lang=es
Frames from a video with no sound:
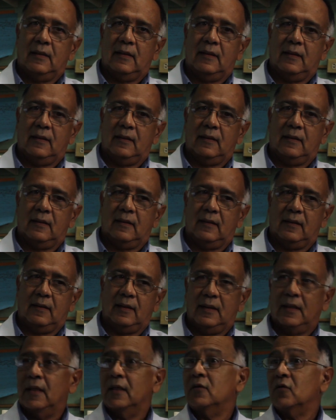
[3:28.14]
eh,
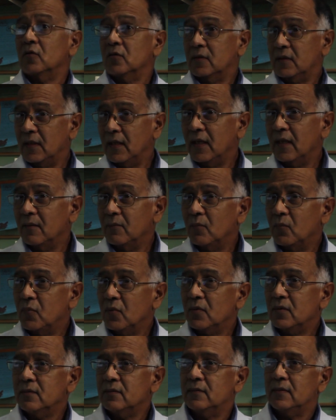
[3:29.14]
en estos
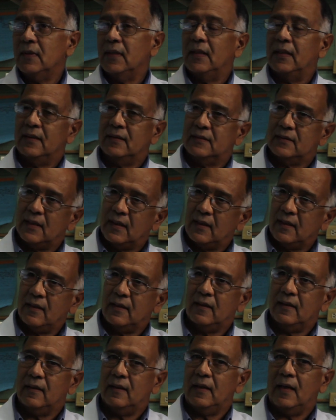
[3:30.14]
tiempos
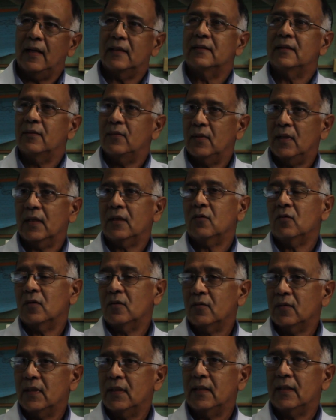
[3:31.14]
esa actividad que
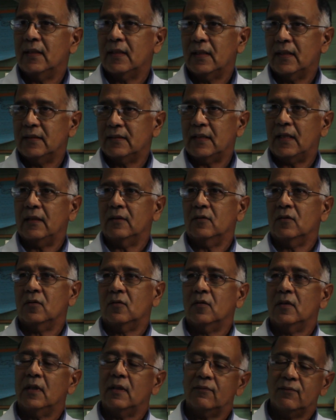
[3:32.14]
uno viene realizando
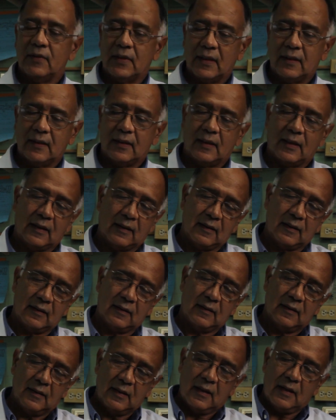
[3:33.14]
con la finalidad
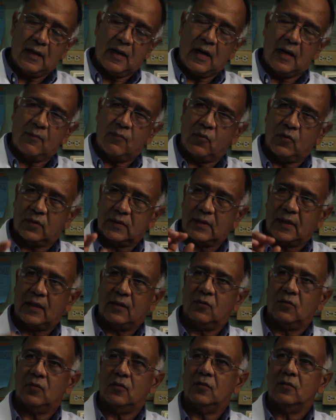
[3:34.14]
de
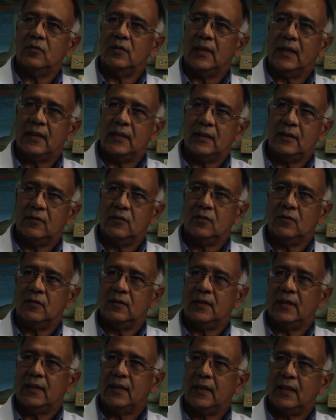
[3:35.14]
aportar uno un
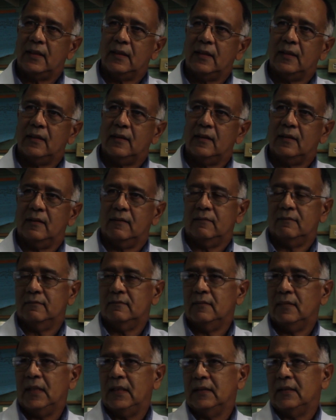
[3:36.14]
granito de arena
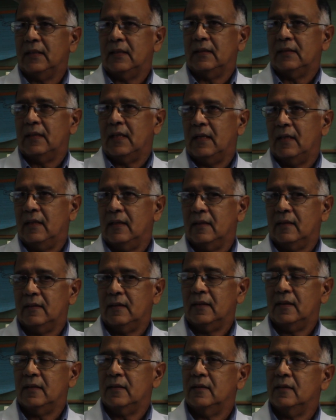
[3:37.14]
a tratar
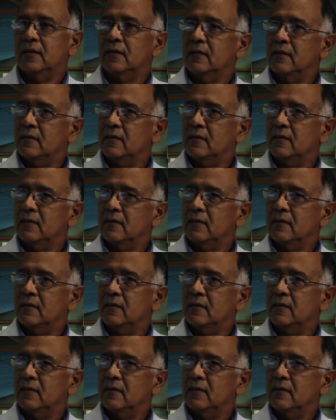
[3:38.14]
de eh,